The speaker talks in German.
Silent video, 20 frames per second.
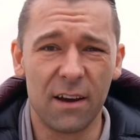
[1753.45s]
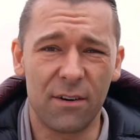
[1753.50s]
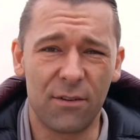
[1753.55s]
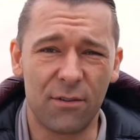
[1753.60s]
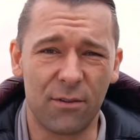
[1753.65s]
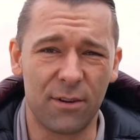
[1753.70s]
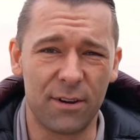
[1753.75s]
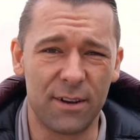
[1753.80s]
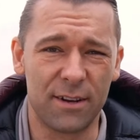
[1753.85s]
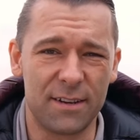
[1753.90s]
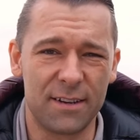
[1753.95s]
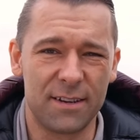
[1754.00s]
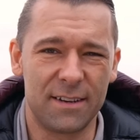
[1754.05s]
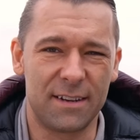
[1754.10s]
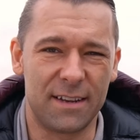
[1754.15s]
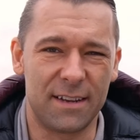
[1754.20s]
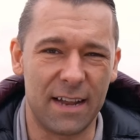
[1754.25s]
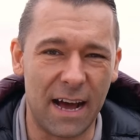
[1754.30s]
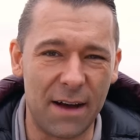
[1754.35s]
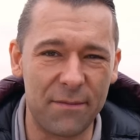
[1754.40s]
Und
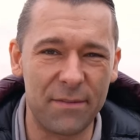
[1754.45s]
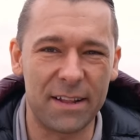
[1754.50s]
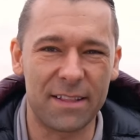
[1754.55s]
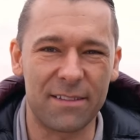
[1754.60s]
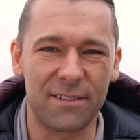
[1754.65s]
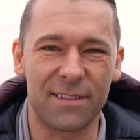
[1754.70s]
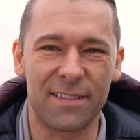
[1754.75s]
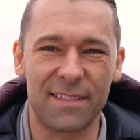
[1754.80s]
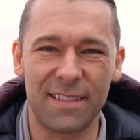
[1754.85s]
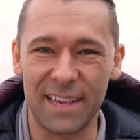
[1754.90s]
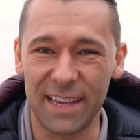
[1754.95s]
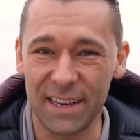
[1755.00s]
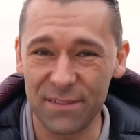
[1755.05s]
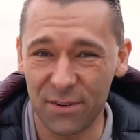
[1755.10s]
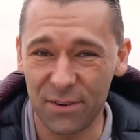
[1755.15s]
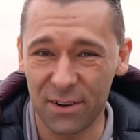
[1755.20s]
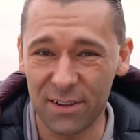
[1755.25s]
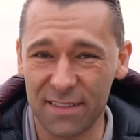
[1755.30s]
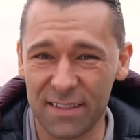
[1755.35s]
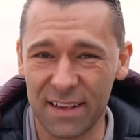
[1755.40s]
da haben wir jetzt noch 10
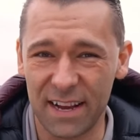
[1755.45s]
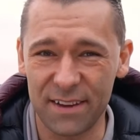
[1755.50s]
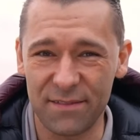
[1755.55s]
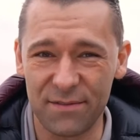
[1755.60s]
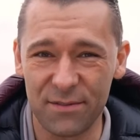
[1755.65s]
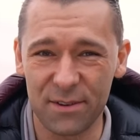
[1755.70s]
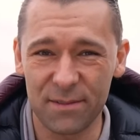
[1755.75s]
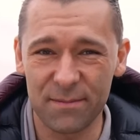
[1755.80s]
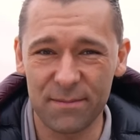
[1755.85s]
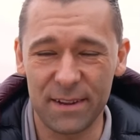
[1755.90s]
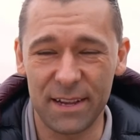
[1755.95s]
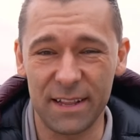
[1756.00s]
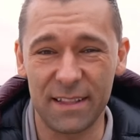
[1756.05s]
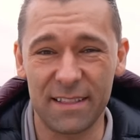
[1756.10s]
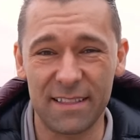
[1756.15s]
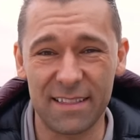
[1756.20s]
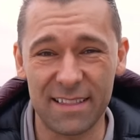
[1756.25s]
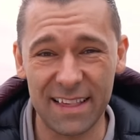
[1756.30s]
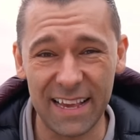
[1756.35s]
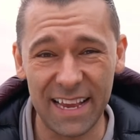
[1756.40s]
Wochen Zeit für. In
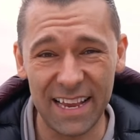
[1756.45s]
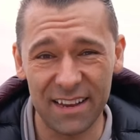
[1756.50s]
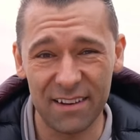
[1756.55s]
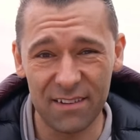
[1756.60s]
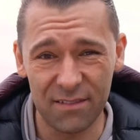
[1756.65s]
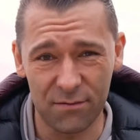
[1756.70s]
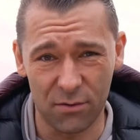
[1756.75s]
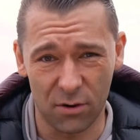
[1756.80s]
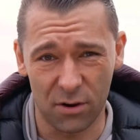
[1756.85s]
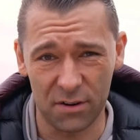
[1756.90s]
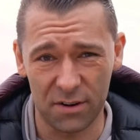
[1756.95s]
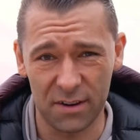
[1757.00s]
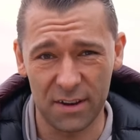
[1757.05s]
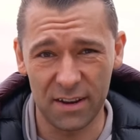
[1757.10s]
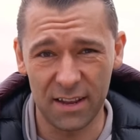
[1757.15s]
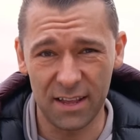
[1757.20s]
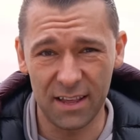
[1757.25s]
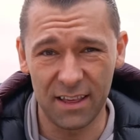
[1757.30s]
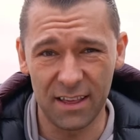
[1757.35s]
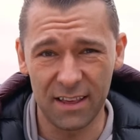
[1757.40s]
10 Wochen
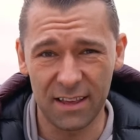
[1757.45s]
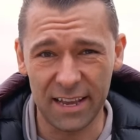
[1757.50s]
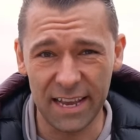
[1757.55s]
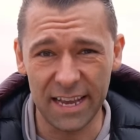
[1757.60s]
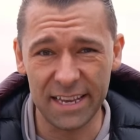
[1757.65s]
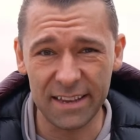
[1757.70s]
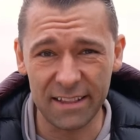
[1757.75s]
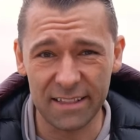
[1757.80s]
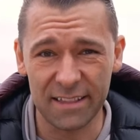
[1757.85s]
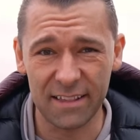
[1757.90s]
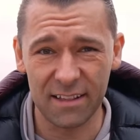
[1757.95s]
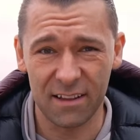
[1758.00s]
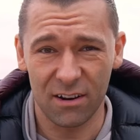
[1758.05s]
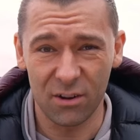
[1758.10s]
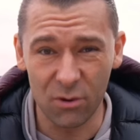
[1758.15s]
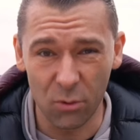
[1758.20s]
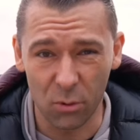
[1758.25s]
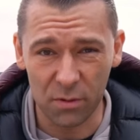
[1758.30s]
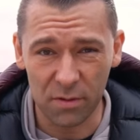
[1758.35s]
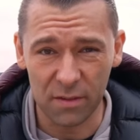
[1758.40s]
geht es
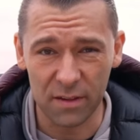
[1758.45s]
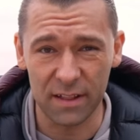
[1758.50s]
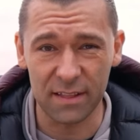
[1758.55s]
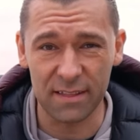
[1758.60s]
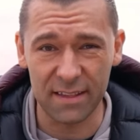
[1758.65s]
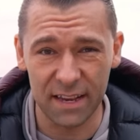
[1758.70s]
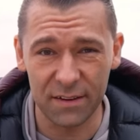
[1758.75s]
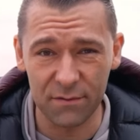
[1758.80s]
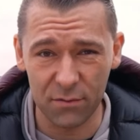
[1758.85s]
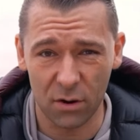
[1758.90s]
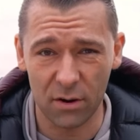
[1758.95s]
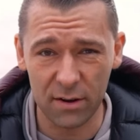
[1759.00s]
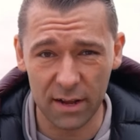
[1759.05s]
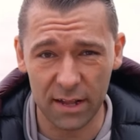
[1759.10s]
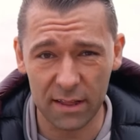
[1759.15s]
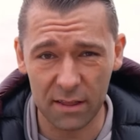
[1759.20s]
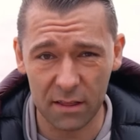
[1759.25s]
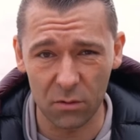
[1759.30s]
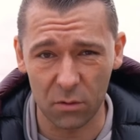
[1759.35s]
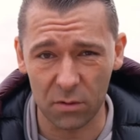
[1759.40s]
los. In 10 Wochen
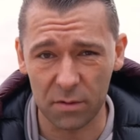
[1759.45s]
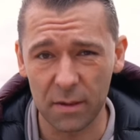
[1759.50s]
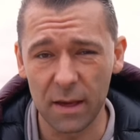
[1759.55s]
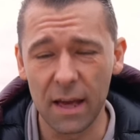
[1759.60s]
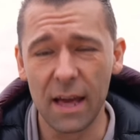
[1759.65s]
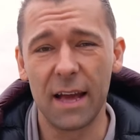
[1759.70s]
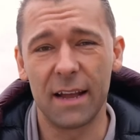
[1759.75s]
geht es los.